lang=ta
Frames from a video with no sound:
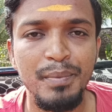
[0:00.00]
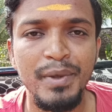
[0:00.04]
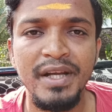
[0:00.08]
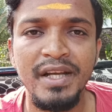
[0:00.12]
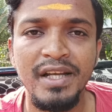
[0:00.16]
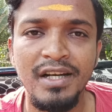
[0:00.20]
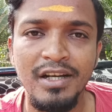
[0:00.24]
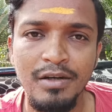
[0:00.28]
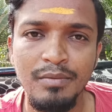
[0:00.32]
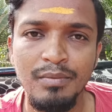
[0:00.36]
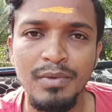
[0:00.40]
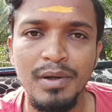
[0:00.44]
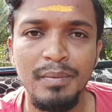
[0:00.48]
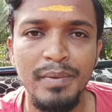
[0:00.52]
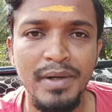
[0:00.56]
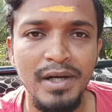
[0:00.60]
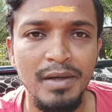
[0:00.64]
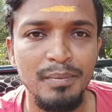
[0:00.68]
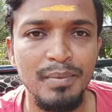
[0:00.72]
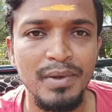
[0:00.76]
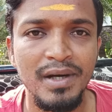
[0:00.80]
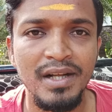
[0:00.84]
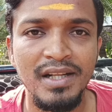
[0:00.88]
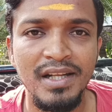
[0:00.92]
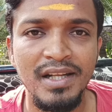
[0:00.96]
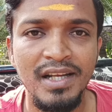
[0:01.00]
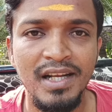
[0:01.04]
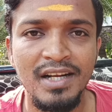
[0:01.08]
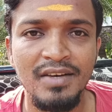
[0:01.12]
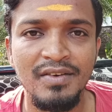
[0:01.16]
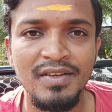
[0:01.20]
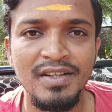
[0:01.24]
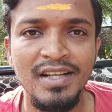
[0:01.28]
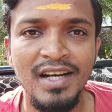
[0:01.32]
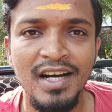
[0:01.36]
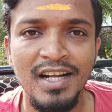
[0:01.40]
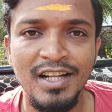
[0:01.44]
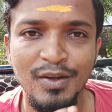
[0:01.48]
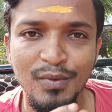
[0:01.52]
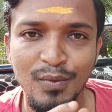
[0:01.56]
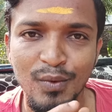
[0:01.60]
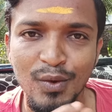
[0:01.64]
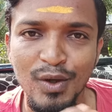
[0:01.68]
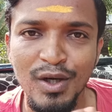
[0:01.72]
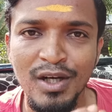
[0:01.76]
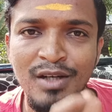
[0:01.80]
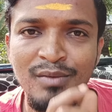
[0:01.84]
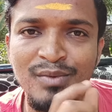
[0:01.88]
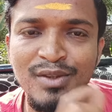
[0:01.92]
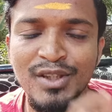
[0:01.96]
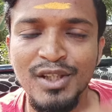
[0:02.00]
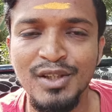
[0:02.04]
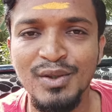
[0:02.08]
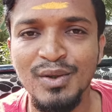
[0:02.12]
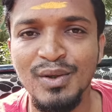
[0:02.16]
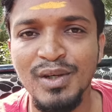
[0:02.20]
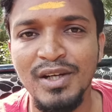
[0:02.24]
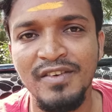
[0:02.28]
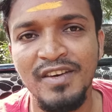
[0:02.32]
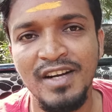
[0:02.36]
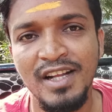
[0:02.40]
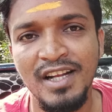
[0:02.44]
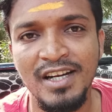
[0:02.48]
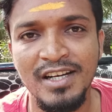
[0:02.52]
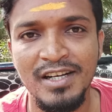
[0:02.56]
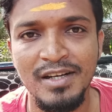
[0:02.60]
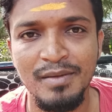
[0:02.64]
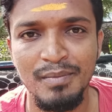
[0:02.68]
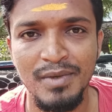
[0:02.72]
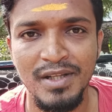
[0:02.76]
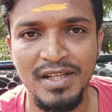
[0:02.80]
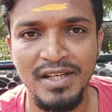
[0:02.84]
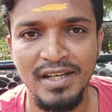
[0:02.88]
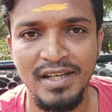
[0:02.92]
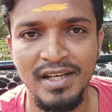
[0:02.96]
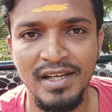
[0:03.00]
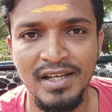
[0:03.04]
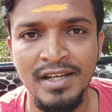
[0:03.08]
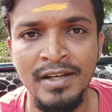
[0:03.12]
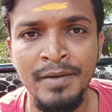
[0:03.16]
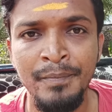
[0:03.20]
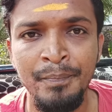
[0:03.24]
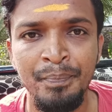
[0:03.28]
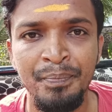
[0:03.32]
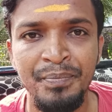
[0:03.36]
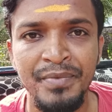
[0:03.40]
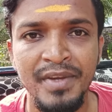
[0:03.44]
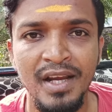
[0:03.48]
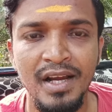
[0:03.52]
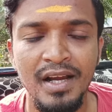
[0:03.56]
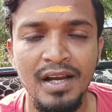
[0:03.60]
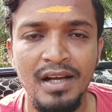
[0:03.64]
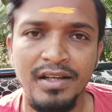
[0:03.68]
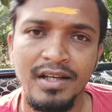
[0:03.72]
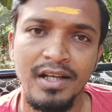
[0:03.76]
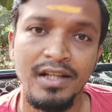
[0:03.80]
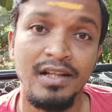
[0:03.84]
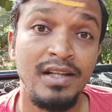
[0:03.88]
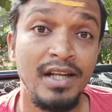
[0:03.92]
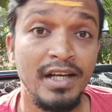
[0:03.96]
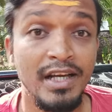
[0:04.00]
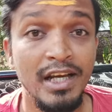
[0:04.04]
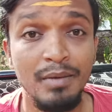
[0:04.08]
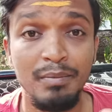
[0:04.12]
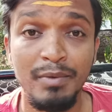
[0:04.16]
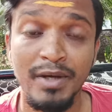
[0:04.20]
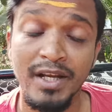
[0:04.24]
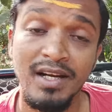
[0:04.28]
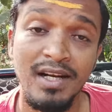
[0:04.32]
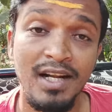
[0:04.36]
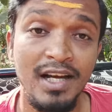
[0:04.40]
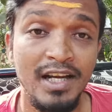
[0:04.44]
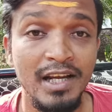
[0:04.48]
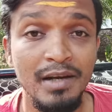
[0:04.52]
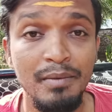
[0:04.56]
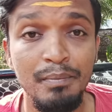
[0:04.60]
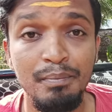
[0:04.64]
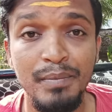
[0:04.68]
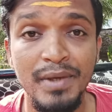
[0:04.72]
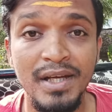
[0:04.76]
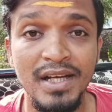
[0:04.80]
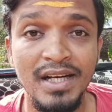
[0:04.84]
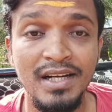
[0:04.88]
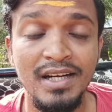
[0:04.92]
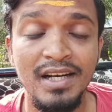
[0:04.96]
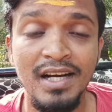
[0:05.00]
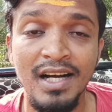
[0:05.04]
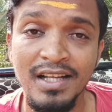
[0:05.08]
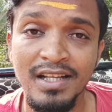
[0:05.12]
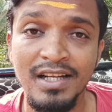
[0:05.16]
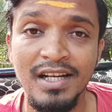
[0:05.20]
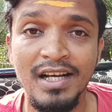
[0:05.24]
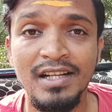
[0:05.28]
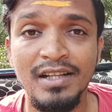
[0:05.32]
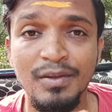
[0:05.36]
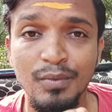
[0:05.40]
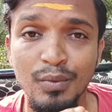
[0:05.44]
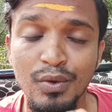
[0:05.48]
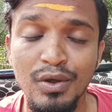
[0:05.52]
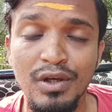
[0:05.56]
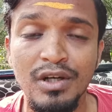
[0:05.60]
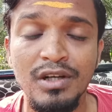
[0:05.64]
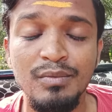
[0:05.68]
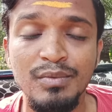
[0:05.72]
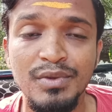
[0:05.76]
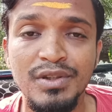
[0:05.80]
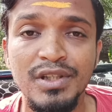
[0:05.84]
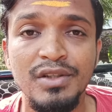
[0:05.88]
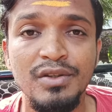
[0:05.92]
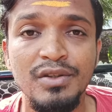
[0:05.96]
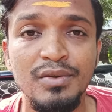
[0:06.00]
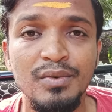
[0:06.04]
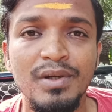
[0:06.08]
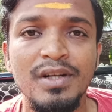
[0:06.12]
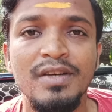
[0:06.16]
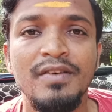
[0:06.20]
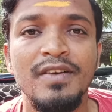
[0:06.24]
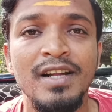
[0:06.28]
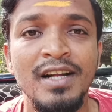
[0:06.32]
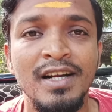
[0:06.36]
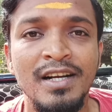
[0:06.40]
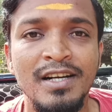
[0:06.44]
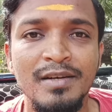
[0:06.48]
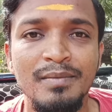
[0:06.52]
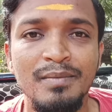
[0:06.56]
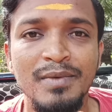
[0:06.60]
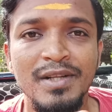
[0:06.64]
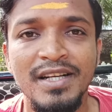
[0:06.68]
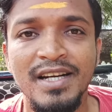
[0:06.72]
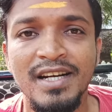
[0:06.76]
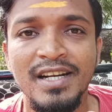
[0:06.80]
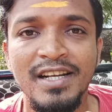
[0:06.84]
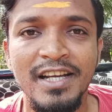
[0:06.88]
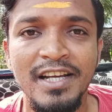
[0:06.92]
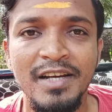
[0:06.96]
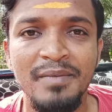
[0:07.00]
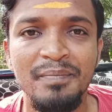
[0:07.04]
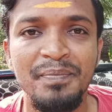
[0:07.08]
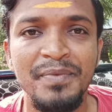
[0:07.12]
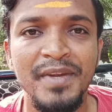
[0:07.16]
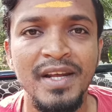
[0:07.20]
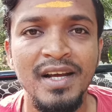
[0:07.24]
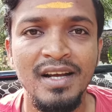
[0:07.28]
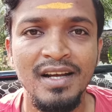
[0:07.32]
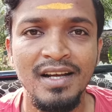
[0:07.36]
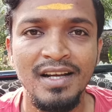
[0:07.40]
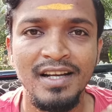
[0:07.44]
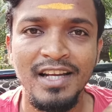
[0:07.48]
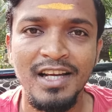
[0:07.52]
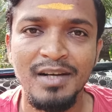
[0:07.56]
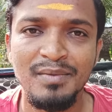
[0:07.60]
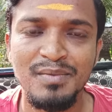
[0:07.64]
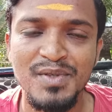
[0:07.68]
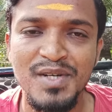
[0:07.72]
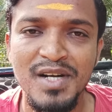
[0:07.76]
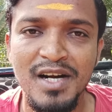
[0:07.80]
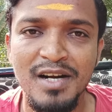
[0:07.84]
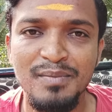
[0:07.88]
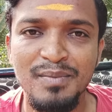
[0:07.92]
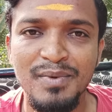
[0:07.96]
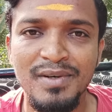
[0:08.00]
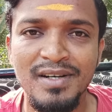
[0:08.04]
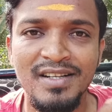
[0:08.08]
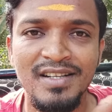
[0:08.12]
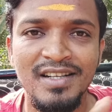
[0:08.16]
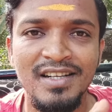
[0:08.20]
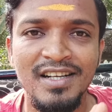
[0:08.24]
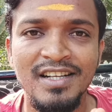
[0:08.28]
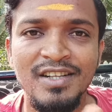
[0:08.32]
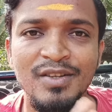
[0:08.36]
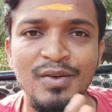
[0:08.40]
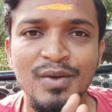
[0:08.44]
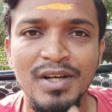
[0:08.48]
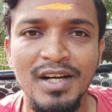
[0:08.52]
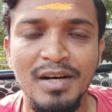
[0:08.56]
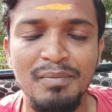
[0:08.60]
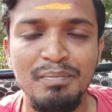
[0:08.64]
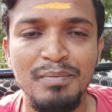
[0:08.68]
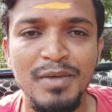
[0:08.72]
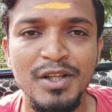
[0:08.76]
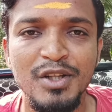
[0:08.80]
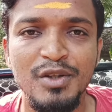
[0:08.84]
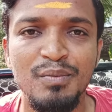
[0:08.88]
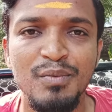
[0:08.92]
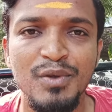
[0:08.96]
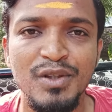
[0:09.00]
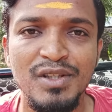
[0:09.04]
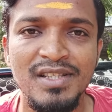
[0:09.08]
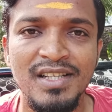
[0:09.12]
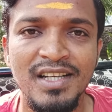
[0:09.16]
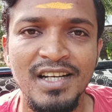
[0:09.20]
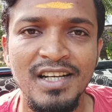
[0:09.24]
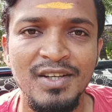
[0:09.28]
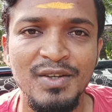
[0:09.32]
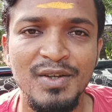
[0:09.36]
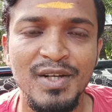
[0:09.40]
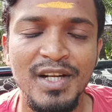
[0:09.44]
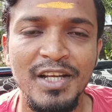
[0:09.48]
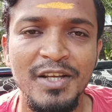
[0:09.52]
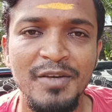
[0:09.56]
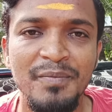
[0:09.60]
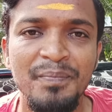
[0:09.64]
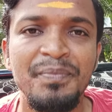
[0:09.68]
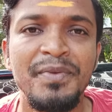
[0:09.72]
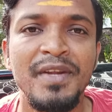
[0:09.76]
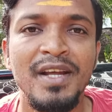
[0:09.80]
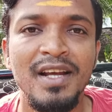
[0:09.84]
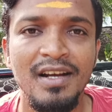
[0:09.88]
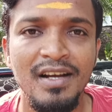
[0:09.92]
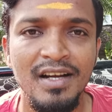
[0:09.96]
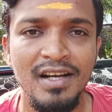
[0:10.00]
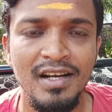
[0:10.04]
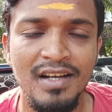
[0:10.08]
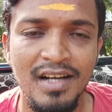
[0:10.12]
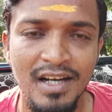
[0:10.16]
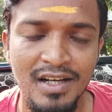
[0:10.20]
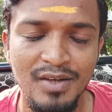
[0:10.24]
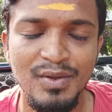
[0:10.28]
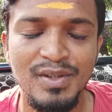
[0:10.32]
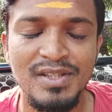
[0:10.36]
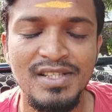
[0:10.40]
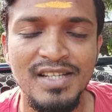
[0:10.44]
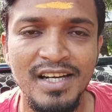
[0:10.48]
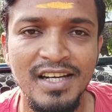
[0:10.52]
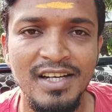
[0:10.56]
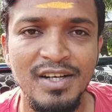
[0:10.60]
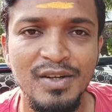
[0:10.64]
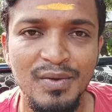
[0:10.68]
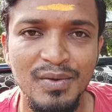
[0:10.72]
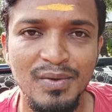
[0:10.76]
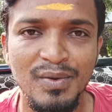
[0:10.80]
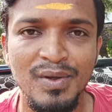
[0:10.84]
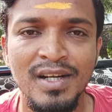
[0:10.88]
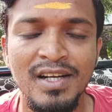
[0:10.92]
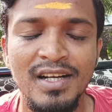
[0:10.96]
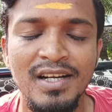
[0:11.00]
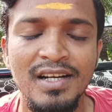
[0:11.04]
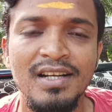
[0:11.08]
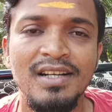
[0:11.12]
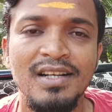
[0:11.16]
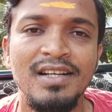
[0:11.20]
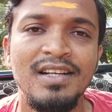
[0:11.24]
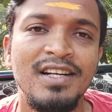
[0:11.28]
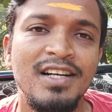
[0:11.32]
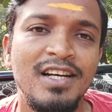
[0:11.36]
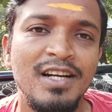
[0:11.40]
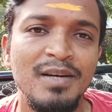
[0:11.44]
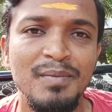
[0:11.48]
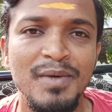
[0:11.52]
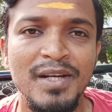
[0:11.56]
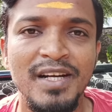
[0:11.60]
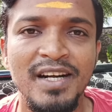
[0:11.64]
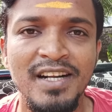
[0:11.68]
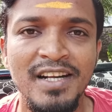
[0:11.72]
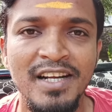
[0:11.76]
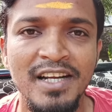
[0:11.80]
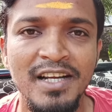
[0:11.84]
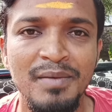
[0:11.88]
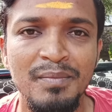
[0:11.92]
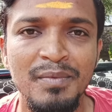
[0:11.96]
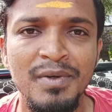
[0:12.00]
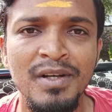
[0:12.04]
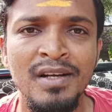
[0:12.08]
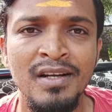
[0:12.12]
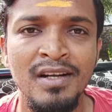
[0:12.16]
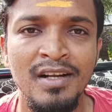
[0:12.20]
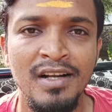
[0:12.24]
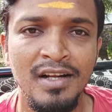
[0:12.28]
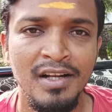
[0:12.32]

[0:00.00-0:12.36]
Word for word: எப்படி இருக்கும் அப்படின்னு பார்த்தீங்கன்னா வந்து அந்த ஒரு நிமிஷத்துக்குள்ளே விளையாடுற மாதிரியான எந்த கேமாக எல்லா கேமுமே இருக்குது அதில் அந்த ஒரு நிமிஷத்துக்குள்ளே விளையாடுற மாதிரியான கேம் கேம் ஸ்டார்ட் பண்ணுறதுலேருந்து ஒரு ஐம்பத்தொம்போது செகண்ட் வரைக்கும் அறுபது செகண்டுக்குள்ளார இருக்கிற மாதிரியான கேமு